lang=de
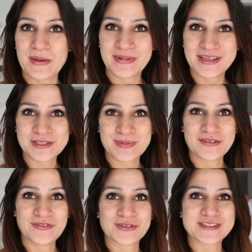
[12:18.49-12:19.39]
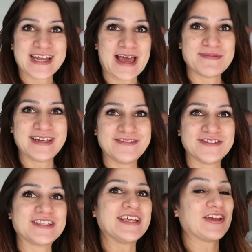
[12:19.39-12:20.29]
Bin gespannt, wie unsere Amelie
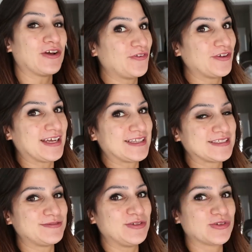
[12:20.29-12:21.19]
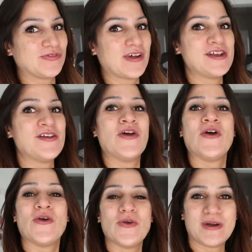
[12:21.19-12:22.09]
wird. Ich hoffe, euch hat das Video gefallen.
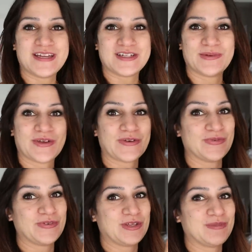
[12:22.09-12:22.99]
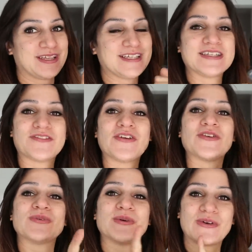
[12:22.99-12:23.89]
Über einen Daumen nach oben würde ich mich riesig freuen
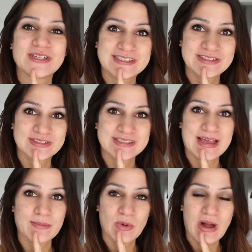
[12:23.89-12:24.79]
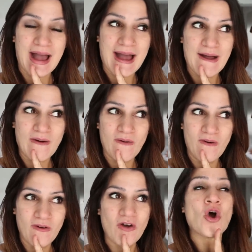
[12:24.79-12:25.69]
und über ein kostenloses Abo auch.